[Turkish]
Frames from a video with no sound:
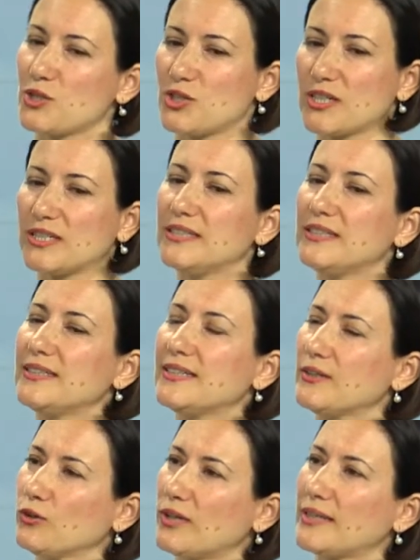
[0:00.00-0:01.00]
İşte
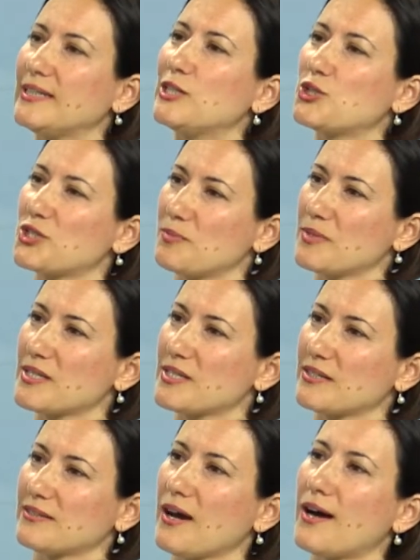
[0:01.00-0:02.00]
kıyıyla olan ilişkimiz
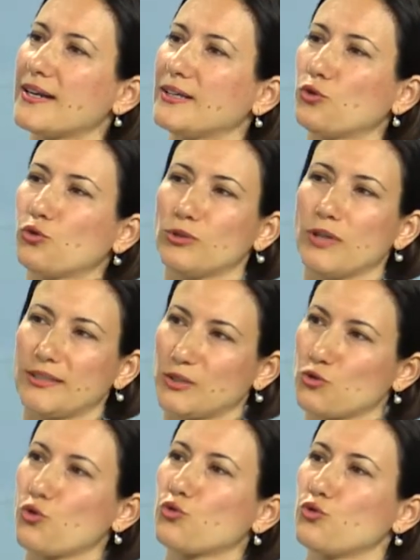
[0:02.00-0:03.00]
tarihi
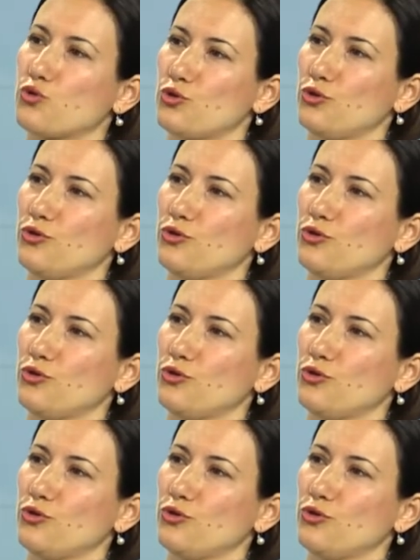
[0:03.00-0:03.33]
dokularda çok güçlü.